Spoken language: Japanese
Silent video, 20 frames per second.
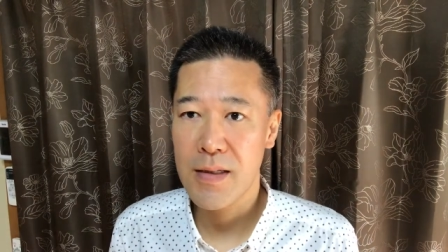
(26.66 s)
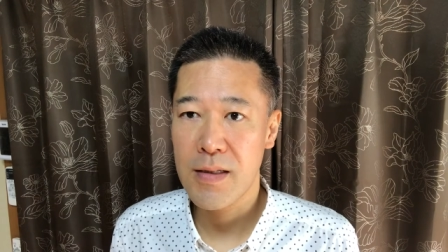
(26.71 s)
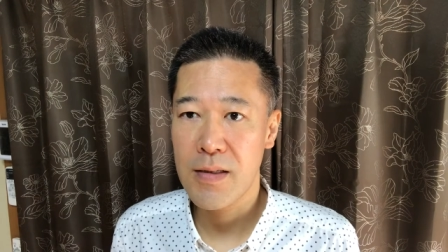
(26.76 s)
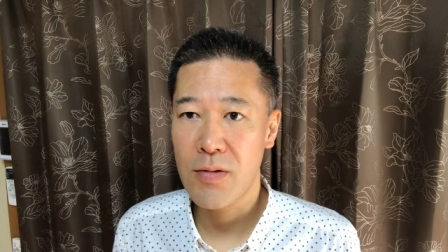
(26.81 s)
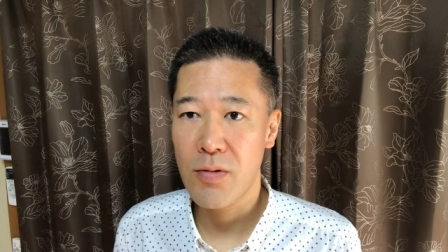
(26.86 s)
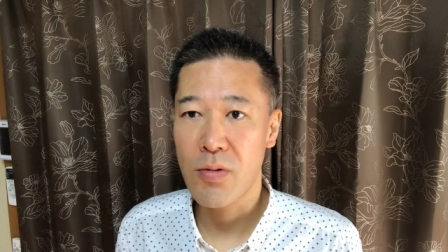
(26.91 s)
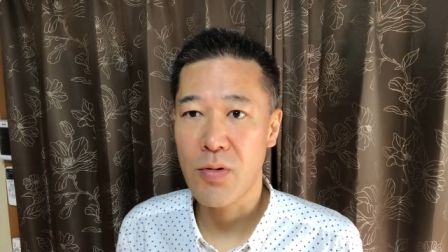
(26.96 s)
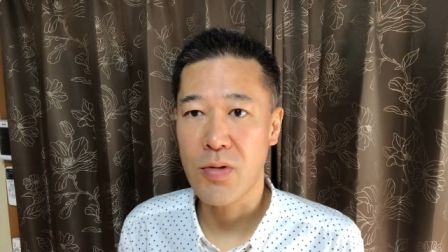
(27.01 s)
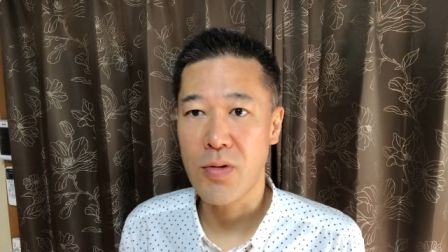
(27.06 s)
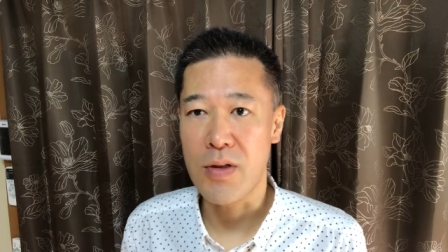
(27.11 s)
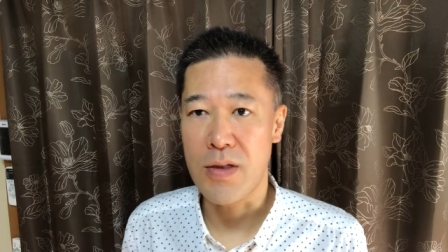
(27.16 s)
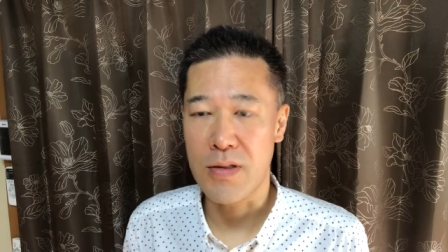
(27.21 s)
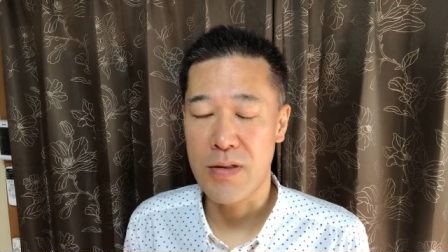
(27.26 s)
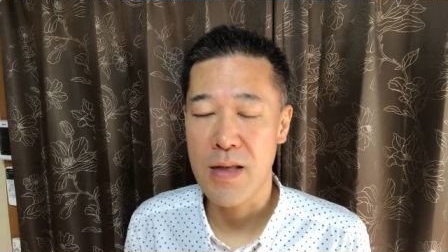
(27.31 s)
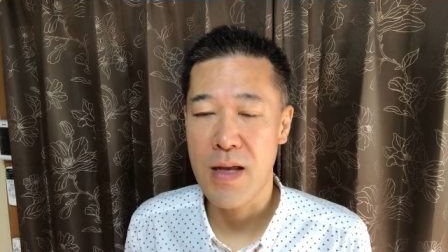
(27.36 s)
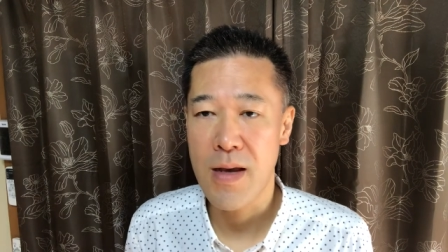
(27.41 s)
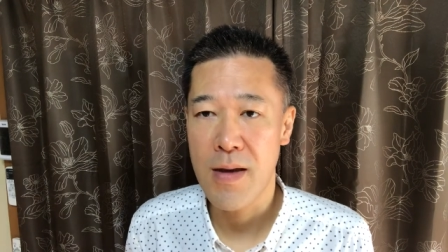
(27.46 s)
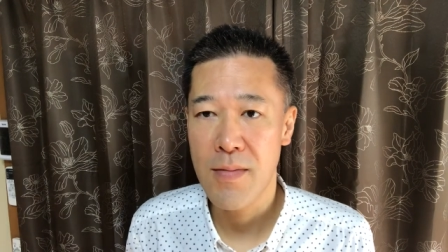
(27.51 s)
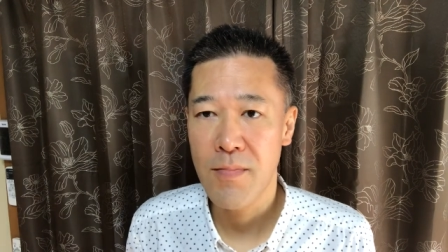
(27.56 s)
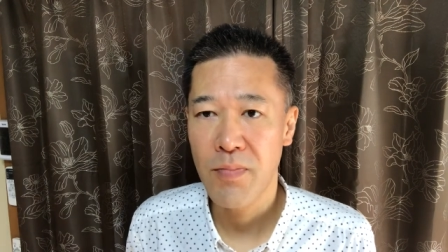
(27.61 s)
のことです
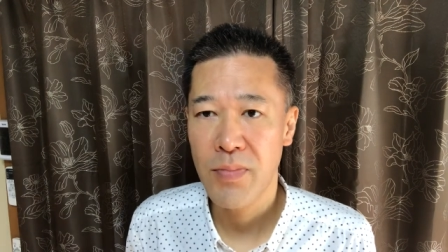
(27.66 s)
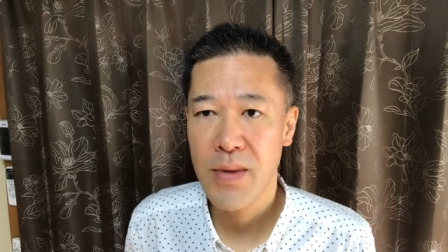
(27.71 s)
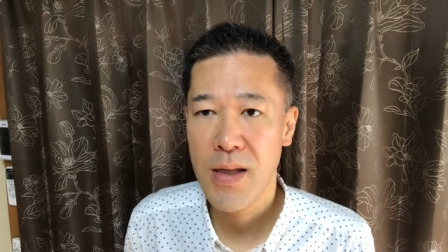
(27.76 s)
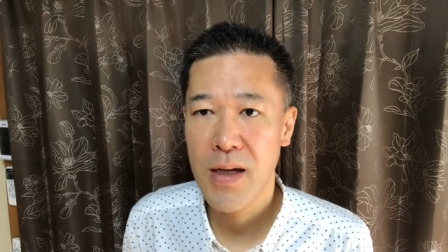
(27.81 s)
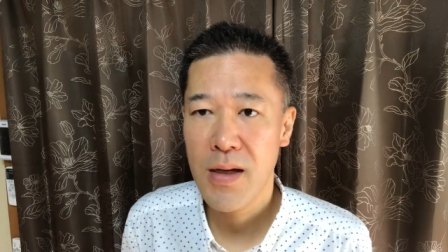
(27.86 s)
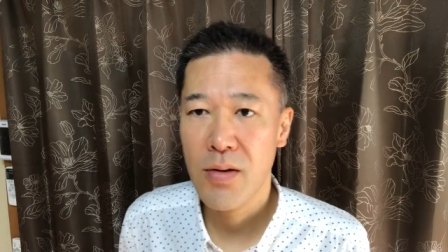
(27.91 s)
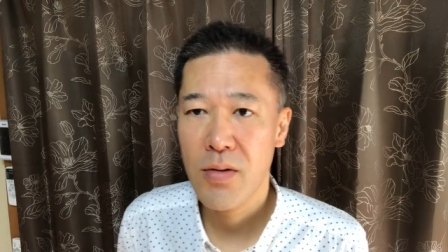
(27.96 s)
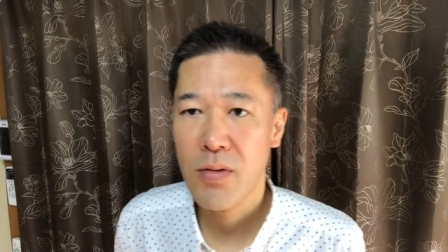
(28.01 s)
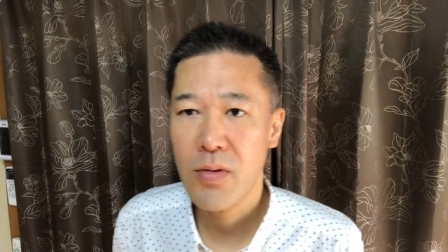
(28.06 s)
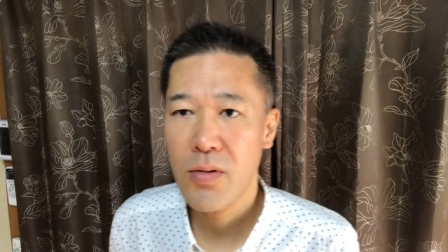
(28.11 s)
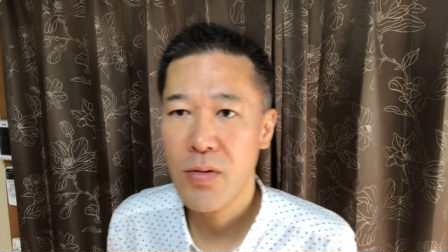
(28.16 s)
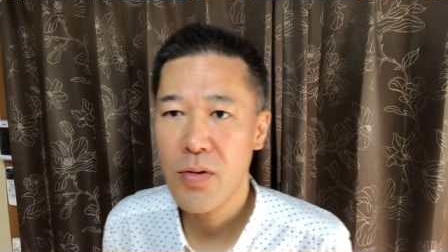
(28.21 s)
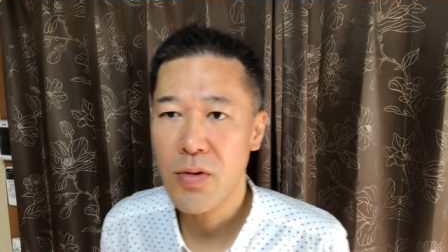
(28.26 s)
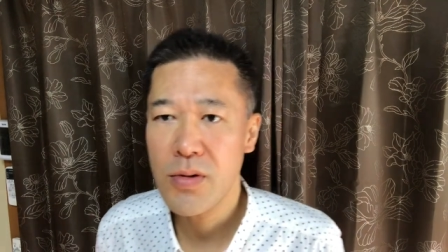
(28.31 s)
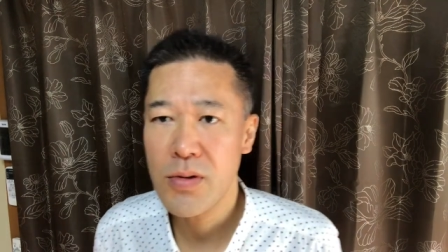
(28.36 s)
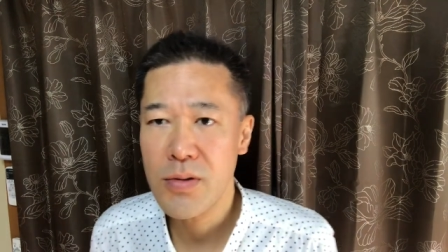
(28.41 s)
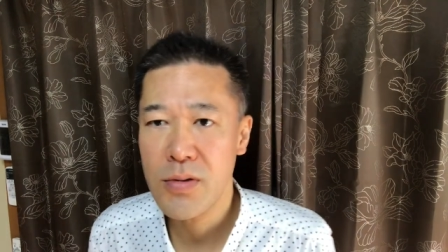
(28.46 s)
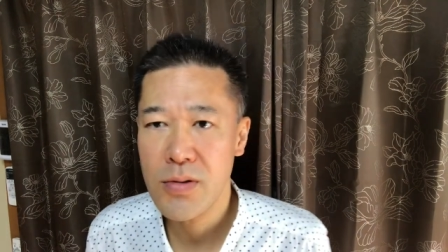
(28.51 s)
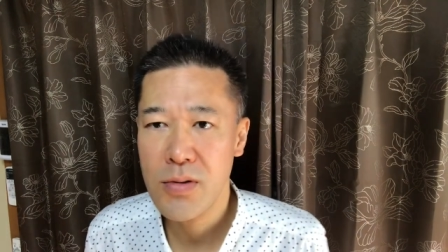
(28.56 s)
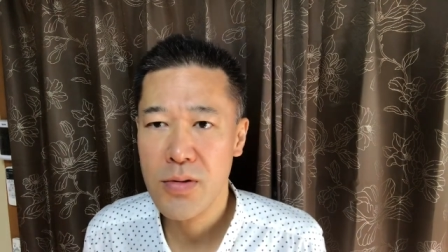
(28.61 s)
ね。でそう
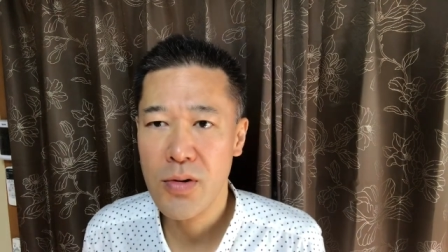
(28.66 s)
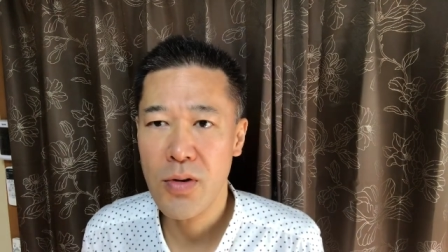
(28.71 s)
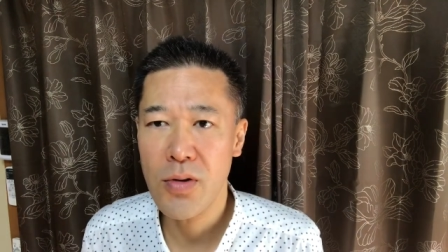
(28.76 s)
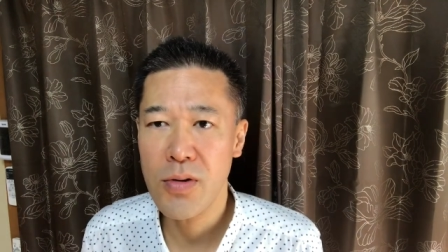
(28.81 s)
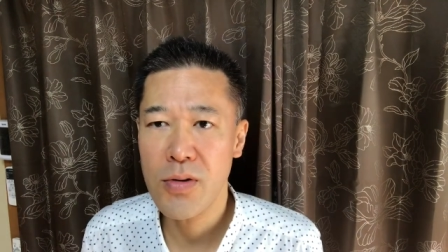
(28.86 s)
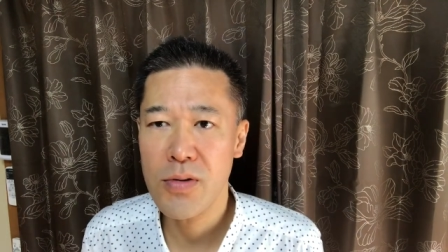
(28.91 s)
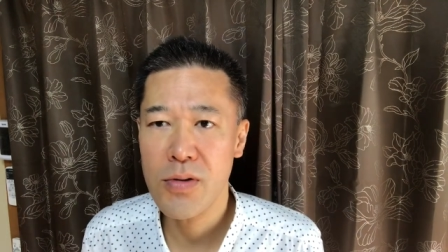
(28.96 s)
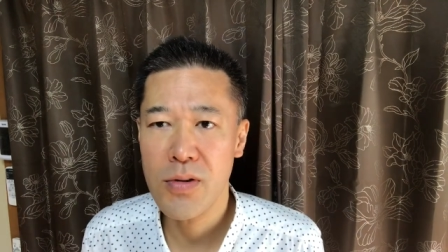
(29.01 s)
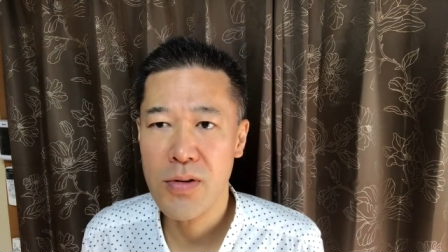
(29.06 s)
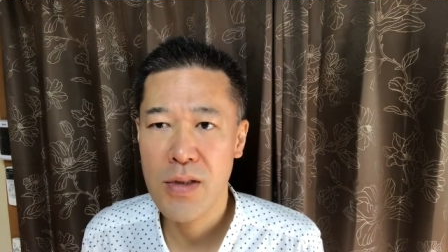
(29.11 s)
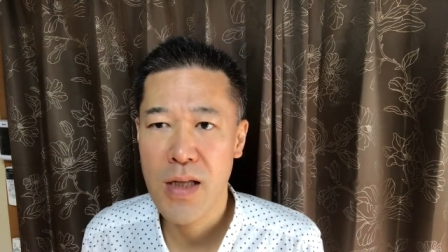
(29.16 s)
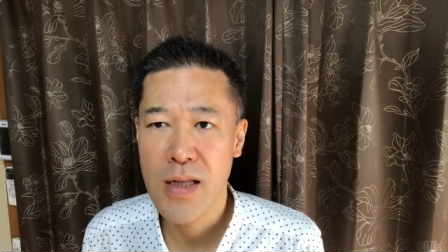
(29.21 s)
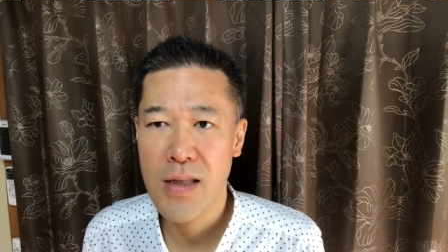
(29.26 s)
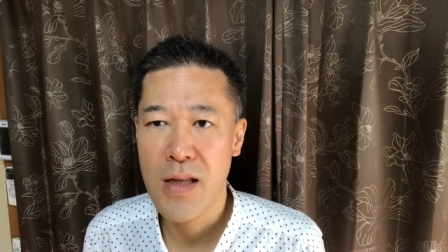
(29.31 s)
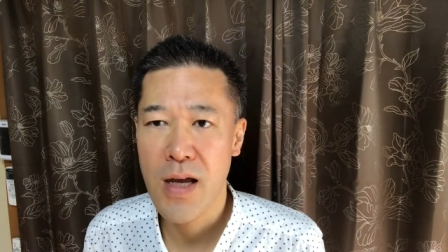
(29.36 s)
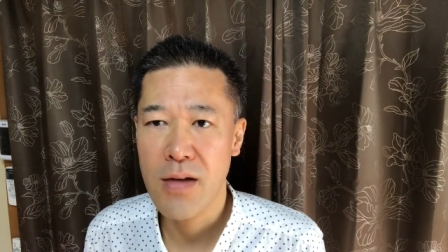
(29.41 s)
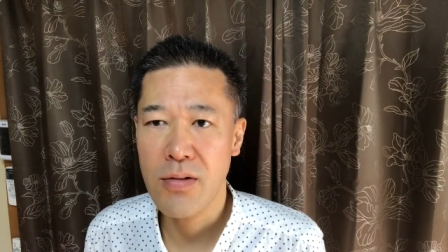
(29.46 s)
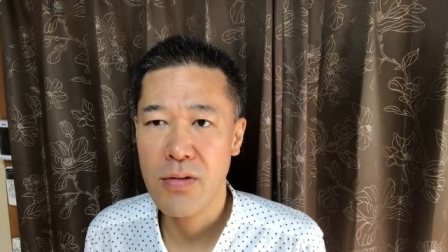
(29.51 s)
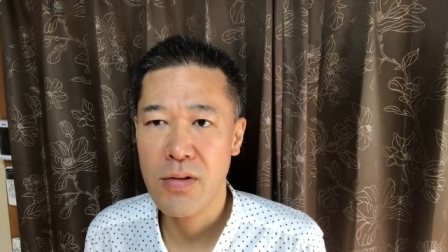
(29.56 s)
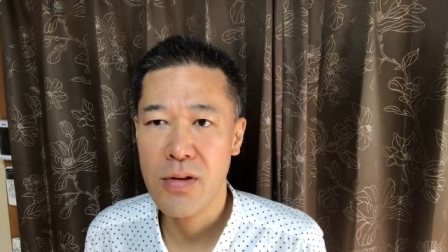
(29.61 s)
いう状態に
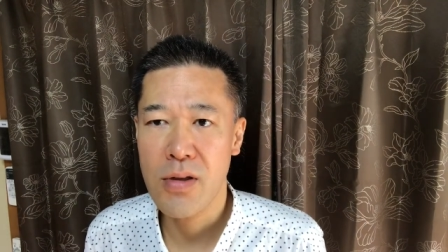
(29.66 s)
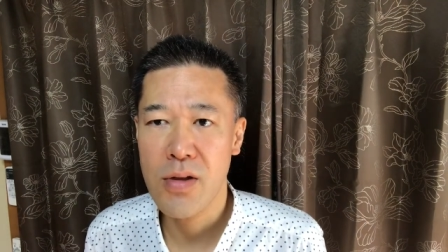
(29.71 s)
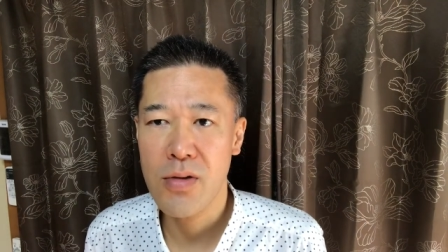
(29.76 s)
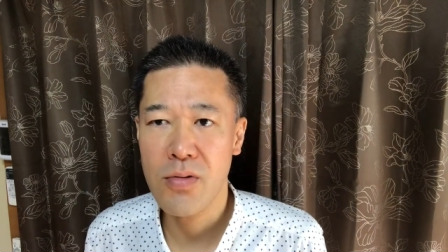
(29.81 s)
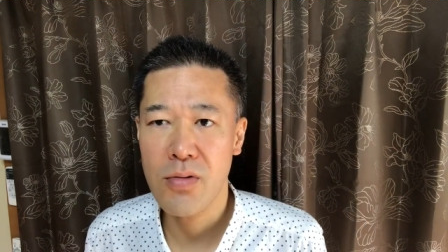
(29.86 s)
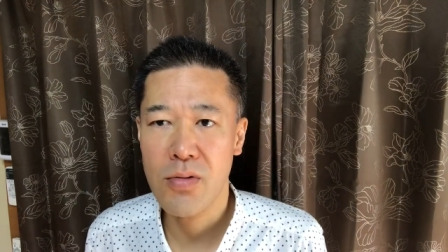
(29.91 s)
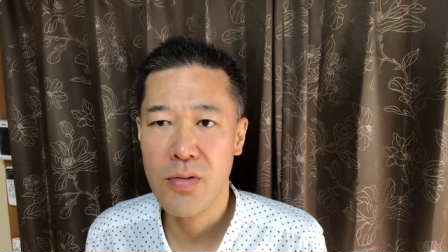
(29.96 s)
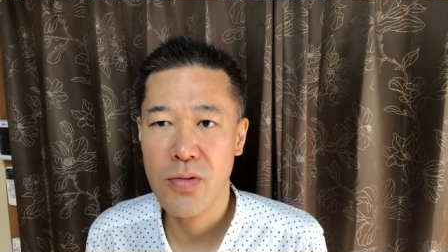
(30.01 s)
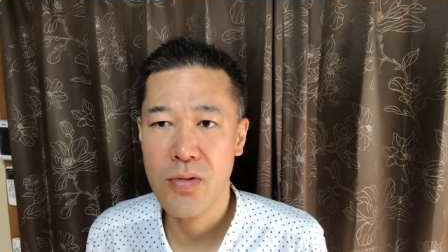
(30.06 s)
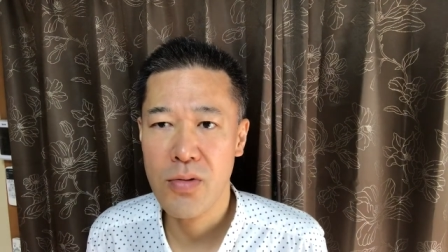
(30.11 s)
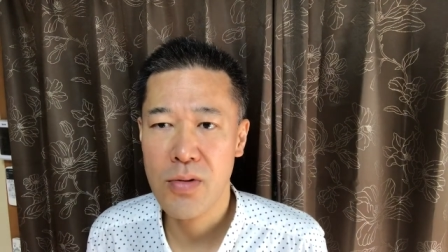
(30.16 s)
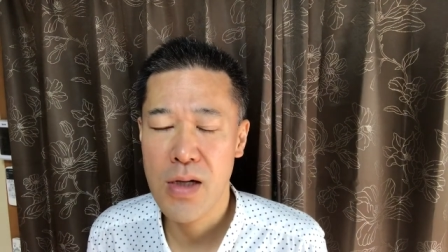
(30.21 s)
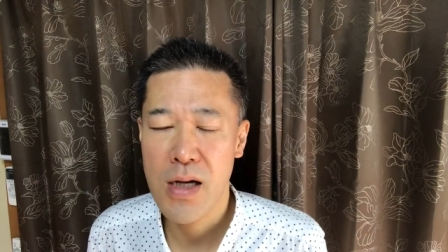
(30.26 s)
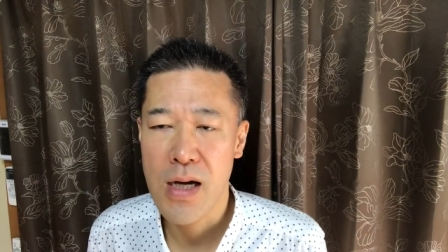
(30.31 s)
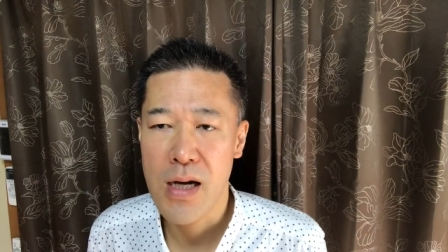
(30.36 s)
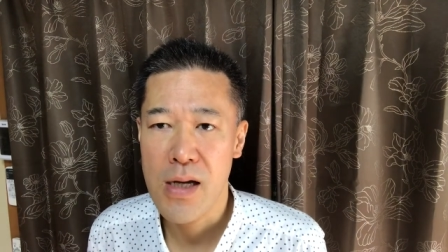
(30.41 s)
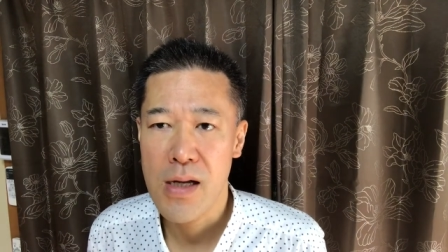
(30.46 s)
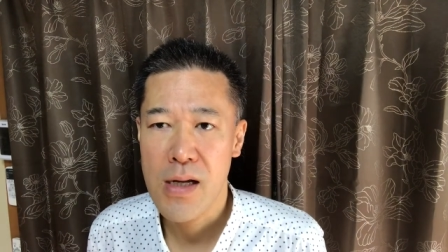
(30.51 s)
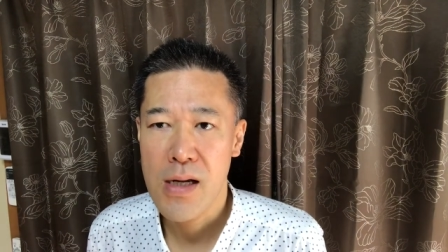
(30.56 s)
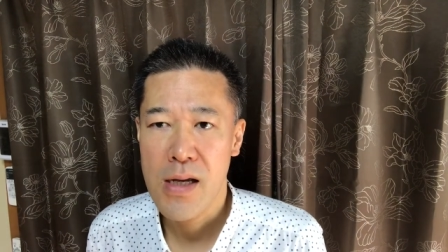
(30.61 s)
なるっていうこと
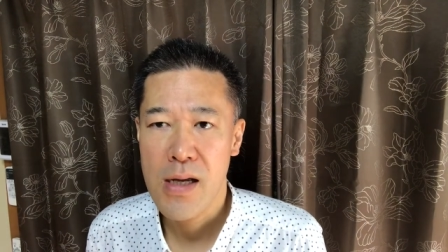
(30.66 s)
が、